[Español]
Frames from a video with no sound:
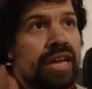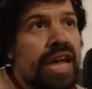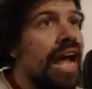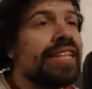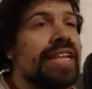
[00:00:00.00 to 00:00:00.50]

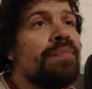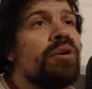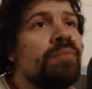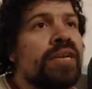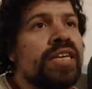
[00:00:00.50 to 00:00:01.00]
entre ambas
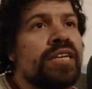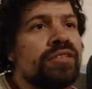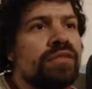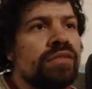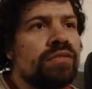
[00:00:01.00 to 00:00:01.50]

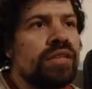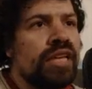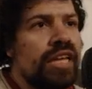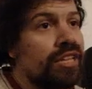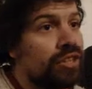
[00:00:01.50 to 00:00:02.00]
compañías,
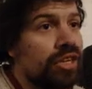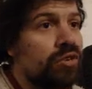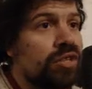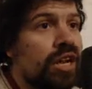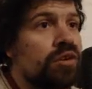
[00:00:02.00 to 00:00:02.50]
entre
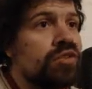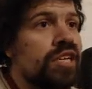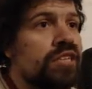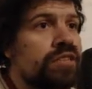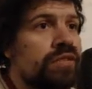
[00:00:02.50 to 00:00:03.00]
otras
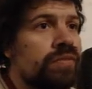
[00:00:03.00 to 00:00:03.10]
cosas,